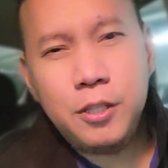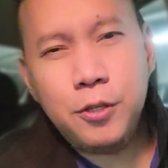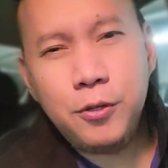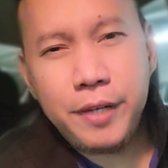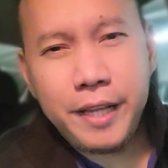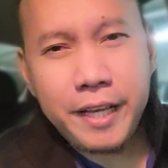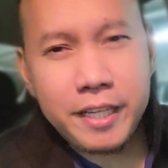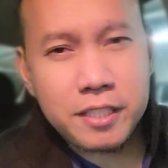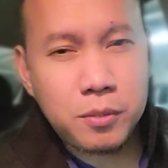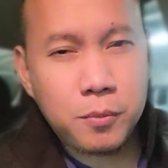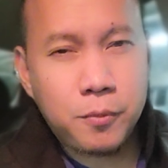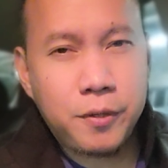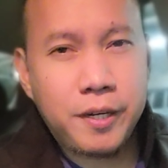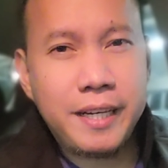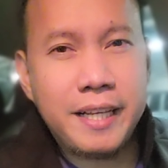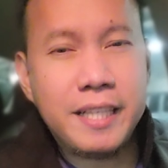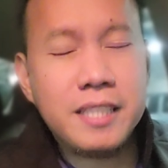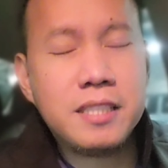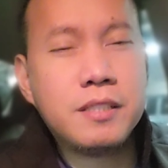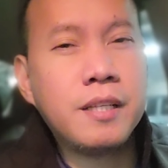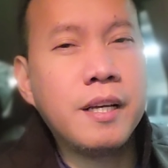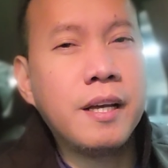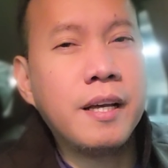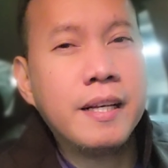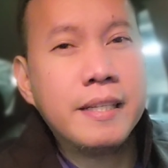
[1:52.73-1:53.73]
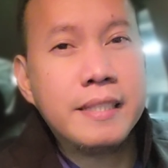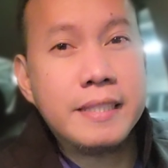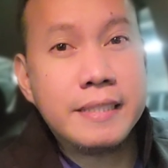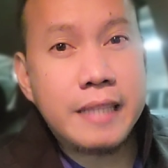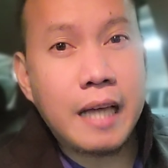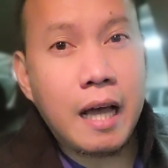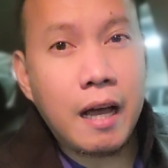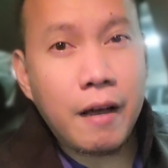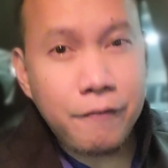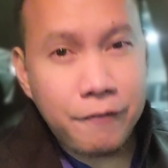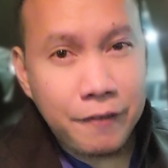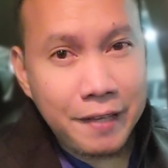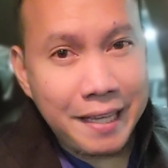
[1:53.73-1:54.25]
yung next word is
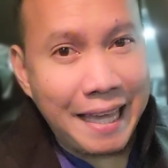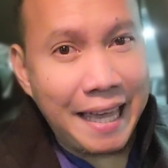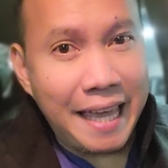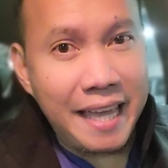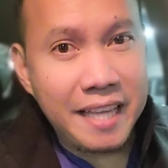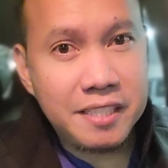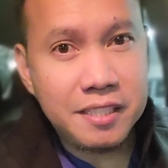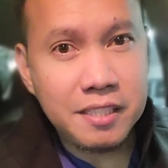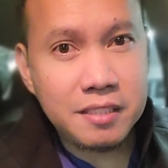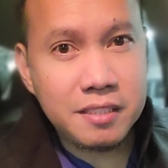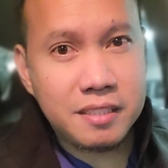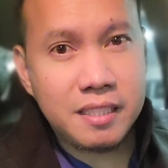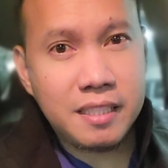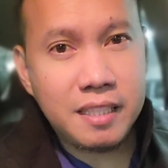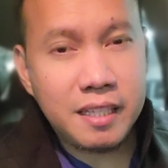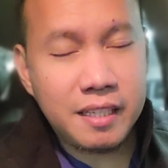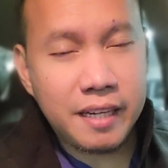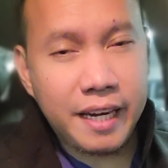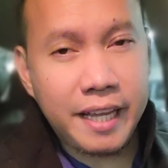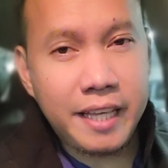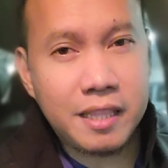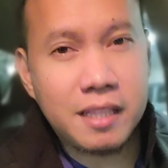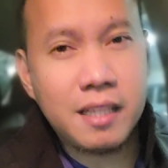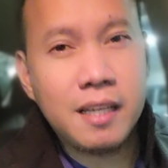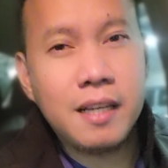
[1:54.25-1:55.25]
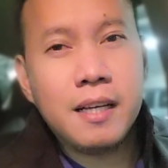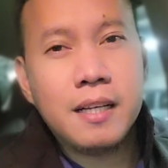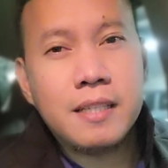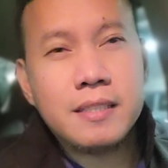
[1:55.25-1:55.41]
staffing agency rate.